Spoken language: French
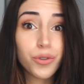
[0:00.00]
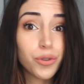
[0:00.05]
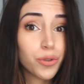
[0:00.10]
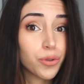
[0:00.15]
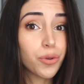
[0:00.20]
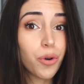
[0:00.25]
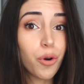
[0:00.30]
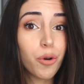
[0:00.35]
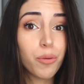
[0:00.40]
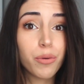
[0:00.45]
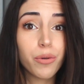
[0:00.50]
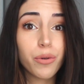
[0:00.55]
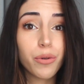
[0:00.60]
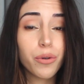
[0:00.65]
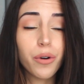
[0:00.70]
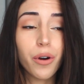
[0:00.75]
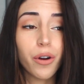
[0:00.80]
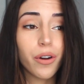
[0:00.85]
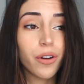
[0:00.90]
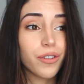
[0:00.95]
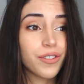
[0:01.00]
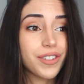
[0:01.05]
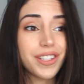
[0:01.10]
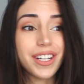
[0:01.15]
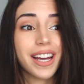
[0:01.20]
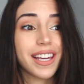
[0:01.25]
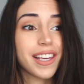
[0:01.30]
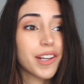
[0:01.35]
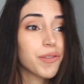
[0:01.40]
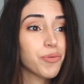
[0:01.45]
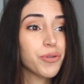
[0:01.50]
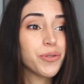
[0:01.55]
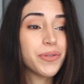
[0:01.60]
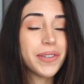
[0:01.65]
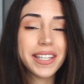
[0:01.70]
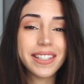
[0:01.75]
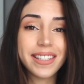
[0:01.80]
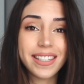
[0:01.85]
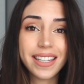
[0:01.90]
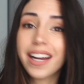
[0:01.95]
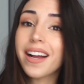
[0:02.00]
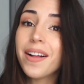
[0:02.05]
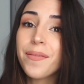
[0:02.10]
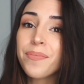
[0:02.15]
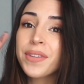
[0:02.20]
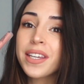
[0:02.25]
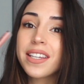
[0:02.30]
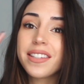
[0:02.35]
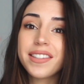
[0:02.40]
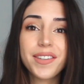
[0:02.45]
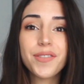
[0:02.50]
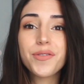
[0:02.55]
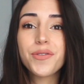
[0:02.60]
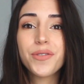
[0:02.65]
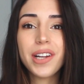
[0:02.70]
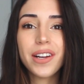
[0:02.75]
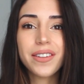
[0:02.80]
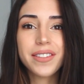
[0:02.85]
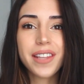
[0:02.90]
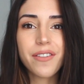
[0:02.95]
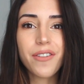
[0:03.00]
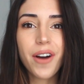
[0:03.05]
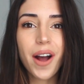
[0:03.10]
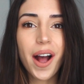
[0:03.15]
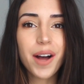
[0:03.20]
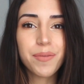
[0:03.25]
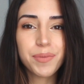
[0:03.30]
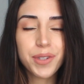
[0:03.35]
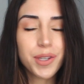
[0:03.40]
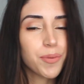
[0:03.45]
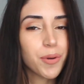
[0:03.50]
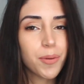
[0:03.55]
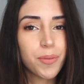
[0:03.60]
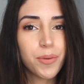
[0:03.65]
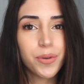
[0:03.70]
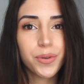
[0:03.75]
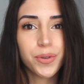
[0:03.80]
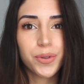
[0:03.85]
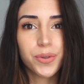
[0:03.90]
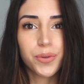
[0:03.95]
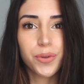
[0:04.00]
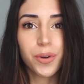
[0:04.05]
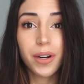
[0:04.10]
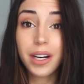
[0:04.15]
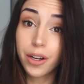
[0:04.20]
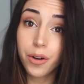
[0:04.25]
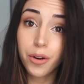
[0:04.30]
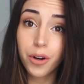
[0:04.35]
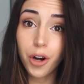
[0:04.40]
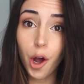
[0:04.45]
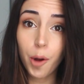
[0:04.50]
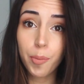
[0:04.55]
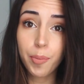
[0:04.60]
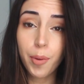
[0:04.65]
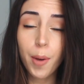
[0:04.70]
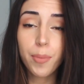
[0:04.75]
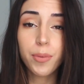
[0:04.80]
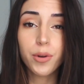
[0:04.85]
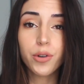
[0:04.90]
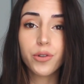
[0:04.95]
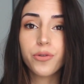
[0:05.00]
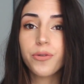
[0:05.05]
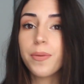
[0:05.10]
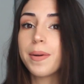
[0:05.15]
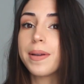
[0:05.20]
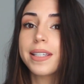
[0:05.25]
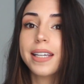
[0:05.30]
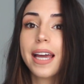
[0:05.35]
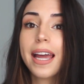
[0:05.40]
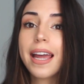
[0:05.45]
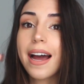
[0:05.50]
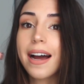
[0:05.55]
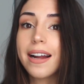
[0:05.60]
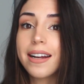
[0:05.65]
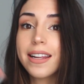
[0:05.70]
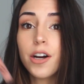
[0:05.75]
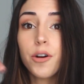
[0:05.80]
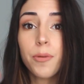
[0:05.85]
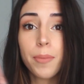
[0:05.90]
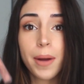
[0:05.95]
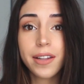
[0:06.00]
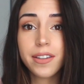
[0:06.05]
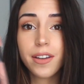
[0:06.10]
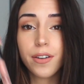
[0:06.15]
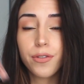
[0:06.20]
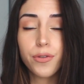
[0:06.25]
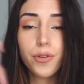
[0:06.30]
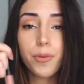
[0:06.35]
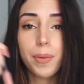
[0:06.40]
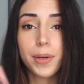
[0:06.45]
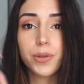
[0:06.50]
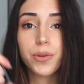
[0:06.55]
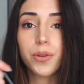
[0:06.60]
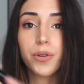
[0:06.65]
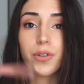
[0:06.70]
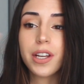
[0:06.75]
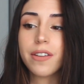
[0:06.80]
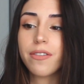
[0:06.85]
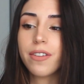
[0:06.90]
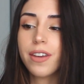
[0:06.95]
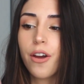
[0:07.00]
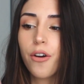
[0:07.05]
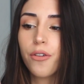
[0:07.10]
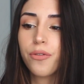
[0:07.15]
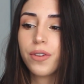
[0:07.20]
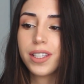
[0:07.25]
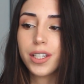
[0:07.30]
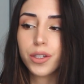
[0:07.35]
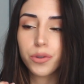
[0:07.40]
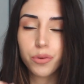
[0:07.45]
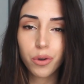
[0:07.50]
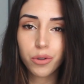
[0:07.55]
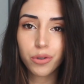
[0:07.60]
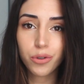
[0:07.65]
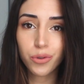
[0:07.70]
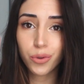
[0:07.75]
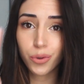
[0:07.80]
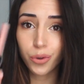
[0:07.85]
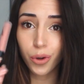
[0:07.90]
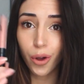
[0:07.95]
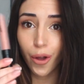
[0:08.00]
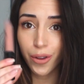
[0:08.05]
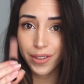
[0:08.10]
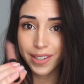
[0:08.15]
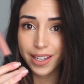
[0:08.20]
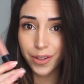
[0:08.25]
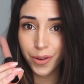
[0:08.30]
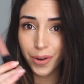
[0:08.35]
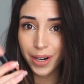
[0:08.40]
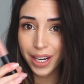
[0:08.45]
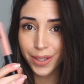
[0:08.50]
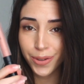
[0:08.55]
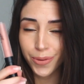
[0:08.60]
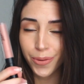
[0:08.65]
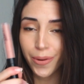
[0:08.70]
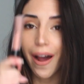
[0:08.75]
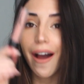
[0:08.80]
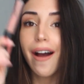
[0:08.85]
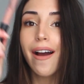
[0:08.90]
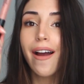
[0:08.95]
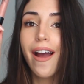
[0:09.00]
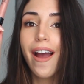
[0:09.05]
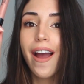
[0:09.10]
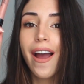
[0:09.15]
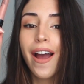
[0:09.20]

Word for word: juste trop beau. Euh, J'ai rien de plus à dire. Si vous voulez en savoir un petit peu plus sur les Colourpop, je vous mettrai un lien en barre d'infos parce que j'avais euh, fait des swatchs sur euh, cette collection là.